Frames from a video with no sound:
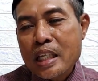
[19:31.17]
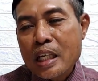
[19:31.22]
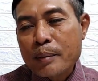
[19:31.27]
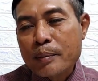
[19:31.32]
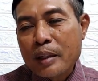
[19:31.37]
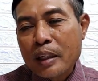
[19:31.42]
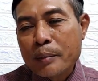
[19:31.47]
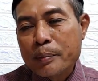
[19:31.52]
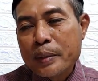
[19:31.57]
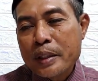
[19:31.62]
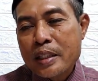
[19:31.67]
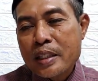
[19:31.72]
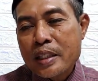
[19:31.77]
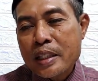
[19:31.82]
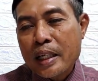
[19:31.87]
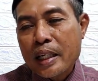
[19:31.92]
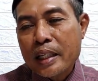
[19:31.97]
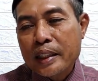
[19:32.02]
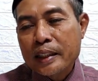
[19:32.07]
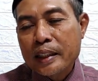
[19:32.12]
babi
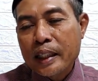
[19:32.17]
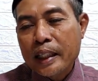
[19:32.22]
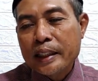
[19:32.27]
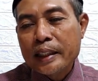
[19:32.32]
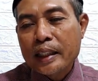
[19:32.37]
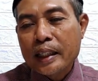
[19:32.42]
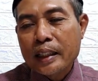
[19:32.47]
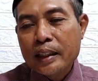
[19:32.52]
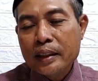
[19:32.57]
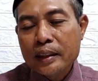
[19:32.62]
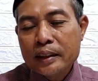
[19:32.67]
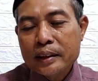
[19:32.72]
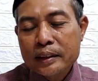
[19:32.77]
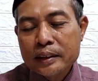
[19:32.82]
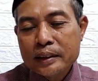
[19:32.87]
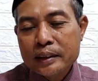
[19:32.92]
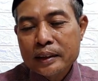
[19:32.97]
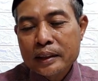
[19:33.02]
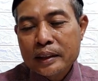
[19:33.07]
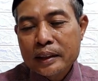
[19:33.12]
sehari lailan
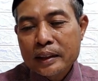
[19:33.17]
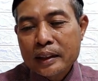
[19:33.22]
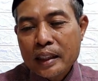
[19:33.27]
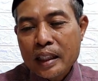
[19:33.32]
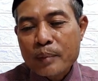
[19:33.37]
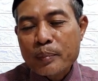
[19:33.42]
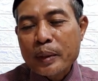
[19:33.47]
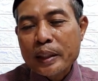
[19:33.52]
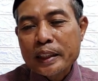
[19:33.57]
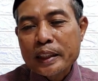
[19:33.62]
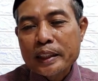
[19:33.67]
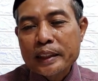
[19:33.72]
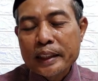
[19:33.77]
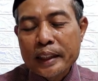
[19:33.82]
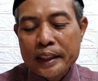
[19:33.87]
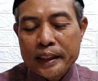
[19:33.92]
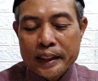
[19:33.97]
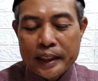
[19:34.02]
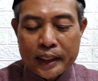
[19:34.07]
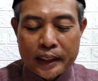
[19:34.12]
apa yang
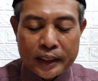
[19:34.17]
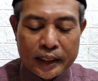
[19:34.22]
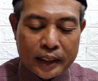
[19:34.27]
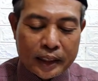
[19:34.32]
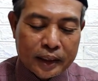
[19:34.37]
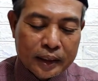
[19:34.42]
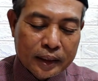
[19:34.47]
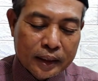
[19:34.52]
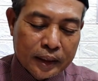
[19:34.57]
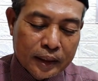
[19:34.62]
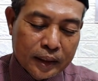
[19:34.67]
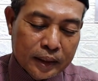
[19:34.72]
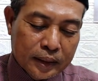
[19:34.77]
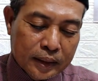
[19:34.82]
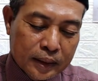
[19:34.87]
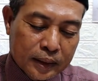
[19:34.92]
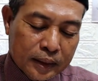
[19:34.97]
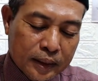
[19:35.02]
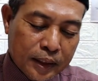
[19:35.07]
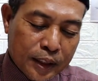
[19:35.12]
terjadi kira-kira
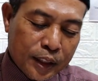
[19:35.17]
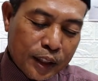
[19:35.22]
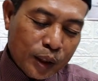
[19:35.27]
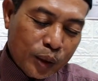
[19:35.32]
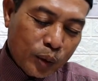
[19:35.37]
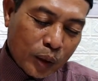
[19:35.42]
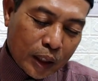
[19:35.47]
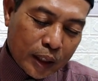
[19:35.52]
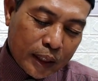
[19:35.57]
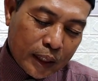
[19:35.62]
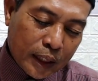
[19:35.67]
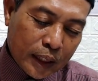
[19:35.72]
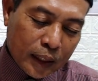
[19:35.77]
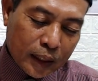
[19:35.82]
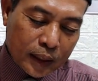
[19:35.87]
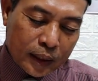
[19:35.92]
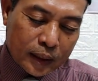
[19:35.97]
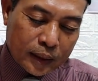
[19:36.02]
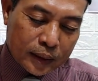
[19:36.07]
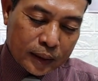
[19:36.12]
di situ ada